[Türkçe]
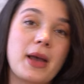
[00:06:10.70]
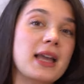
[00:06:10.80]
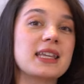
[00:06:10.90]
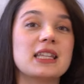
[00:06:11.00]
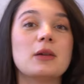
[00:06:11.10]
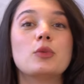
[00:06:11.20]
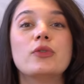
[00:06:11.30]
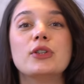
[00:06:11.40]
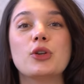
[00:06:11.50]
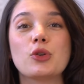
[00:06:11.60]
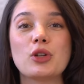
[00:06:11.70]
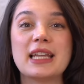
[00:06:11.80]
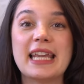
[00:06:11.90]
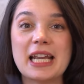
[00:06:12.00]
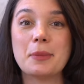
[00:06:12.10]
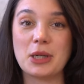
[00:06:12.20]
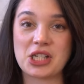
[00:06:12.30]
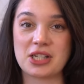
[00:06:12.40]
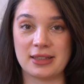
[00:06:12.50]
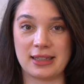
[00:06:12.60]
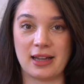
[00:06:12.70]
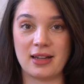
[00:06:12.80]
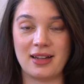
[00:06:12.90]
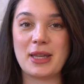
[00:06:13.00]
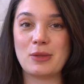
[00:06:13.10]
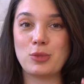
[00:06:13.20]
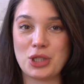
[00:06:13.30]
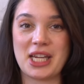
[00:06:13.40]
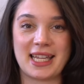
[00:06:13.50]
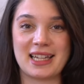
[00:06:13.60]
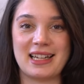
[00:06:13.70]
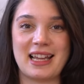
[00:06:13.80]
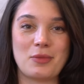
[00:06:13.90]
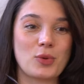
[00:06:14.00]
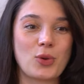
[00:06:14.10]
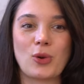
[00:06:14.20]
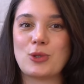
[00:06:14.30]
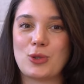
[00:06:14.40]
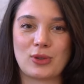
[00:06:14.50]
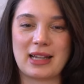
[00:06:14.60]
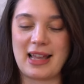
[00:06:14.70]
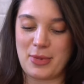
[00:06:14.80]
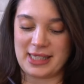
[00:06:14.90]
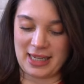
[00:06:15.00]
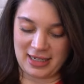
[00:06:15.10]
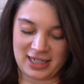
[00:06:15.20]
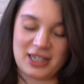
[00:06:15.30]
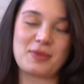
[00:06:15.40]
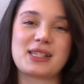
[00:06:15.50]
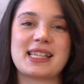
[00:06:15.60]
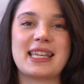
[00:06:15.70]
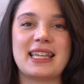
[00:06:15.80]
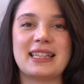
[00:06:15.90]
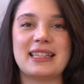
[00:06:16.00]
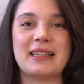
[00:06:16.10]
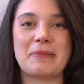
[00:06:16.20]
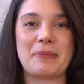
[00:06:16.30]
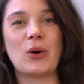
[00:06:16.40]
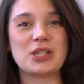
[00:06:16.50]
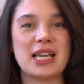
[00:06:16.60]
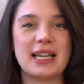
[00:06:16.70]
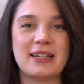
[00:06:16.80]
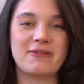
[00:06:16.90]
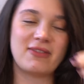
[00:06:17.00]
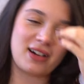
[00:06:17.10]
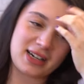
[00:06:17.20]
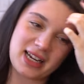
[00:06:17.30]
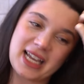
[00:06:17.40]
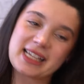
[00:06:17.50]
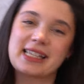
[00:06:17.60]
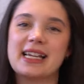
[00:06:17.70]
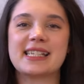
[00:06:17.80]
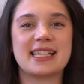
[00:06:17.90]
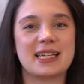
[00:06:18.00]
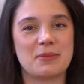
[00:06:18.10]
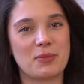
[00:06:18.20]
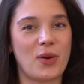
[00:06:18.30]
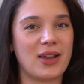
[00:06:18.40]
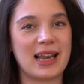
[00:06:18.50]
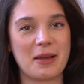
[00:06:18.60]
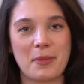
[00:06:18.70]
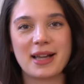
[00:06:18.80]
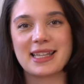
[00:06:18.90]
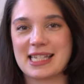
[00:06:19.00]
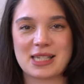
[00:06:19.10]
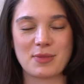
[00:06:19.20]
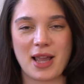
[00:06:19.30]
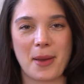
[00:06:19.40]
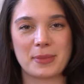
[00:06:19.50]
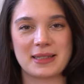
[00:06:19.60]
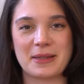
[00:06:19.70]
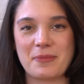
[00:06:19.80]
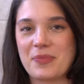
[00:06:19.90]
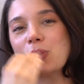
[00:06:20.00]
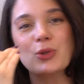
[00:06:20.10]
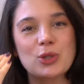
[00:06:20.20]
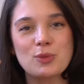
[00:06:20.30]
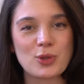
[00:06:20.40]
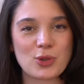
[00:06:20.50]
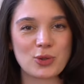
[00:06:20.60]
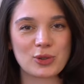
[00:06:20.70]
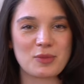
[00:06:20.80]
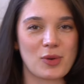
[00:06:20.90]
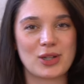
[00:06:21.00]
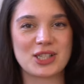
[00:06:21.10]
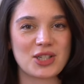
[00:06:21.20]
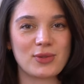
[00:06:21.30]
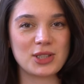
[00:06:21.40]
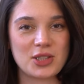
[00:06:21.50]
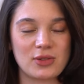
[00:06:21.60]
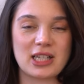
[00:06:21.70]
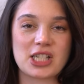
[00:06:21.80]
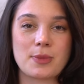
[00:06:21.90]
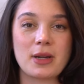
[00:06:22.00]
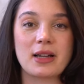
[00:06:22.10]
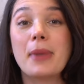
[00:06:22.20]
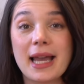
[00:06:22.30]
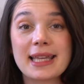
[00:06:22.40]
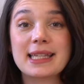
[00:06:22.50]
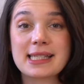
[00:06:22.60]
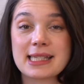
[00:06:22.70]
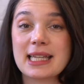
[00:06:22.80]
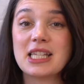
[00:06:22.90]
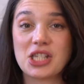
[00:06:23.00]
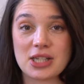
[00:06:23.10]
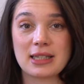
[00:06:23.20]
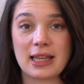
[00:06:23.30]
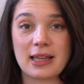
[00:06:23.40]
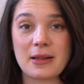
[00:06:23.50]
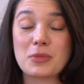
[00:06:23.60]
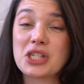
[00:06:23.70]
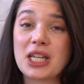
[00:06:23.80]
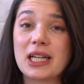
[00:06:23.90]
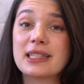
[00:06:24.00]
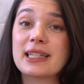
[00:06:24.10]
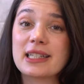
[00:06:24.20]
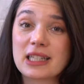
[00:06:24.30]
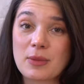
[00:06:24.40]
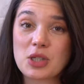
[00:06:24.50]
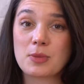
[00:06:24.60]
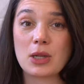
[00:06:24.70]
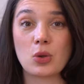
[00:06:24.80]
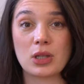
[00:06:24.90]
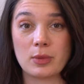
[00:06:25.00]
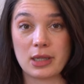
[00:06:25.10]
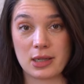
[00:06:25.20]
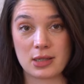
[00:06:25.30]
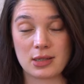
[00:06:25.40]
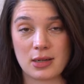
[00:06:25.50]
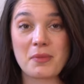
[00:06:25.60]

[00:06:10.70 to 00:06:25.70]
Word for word: Belki de bu videonun ilk başında beni bu şekilde, bu gözlükle mesela kırmızı giyindim, ojelerim var, saçlarım böyle, makyajımı yaptım, rujumu sürdüm böyle cıvıl cıvıl açmak belki de senin için de bir şeyleri tetiklemiş bile olabilir.